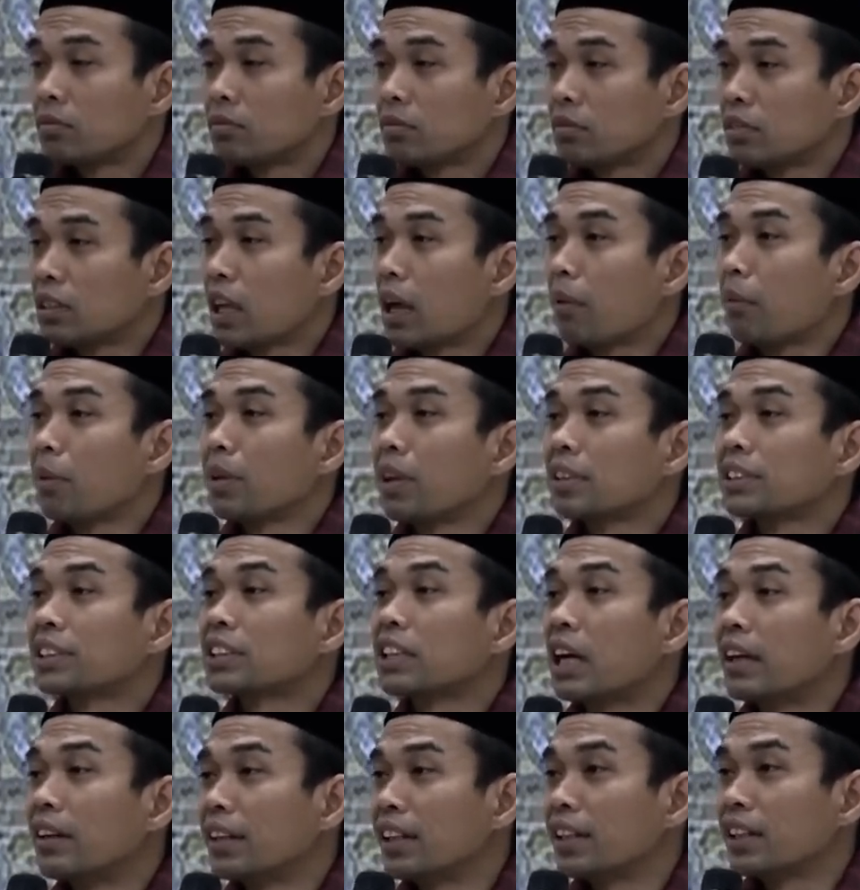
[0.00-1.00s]
Namanya
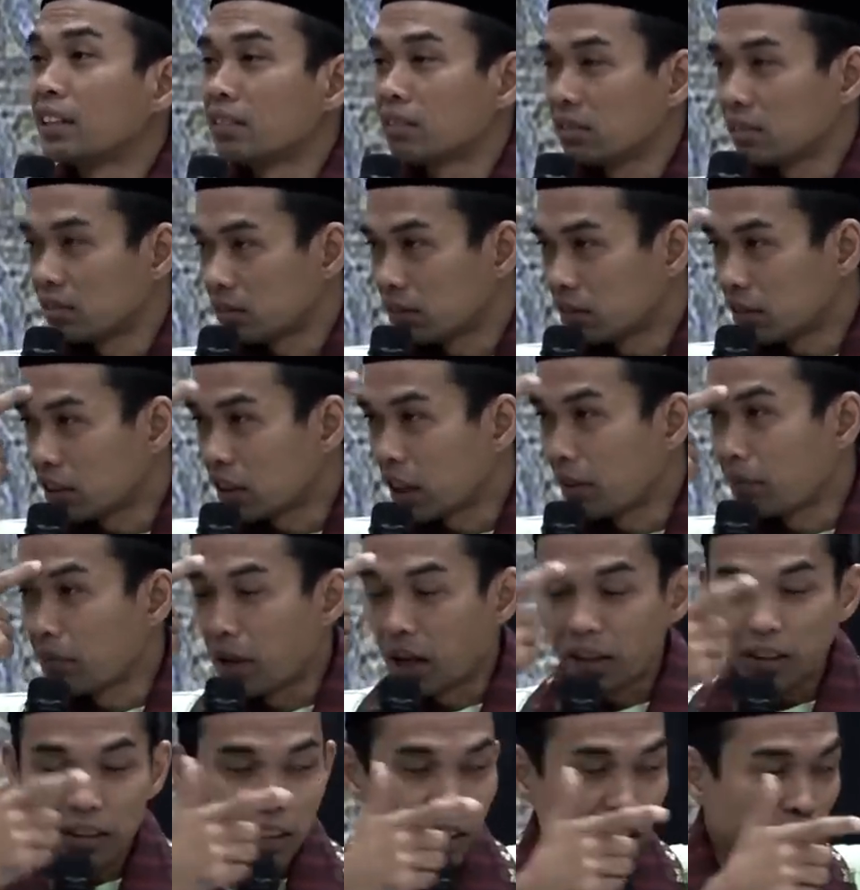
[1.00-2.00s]
stunning,
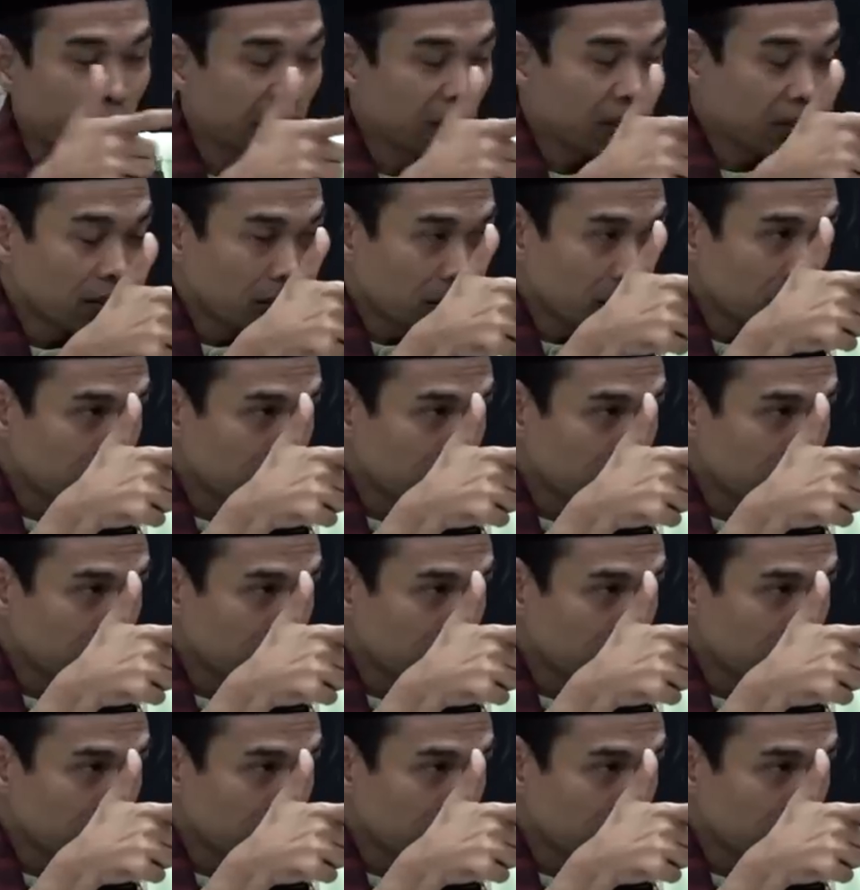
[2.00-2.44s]
tembak ke kening.